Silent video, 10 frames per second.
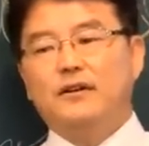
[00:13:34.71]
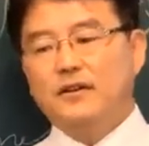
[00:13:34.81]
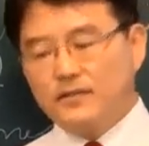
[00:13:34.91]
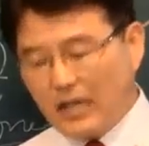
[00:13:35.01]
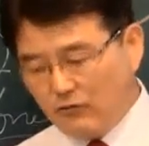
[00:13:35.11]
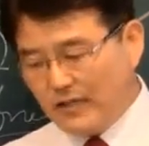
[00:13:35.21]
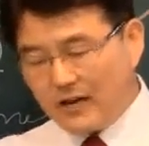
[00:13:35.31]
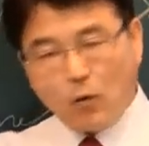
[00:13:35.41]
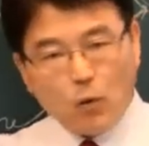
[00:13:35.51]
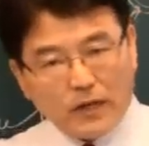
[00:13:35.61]

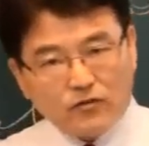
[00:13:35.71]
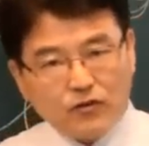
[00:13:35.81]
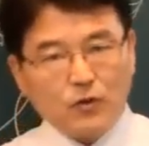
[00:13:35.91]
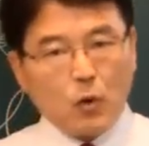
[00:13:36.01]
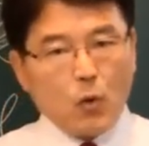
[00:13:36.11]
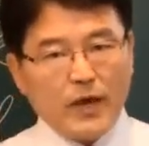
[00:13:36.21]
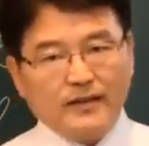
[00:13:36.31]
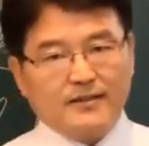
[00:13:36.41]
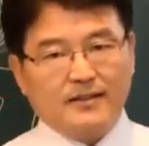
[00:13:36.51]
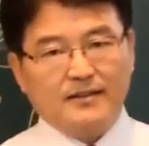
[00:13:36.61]
세운이라면 올해 들어오는
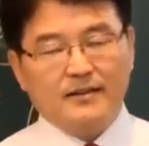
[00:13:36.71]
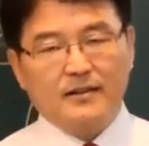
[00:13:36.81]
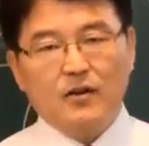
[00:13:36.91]
오행들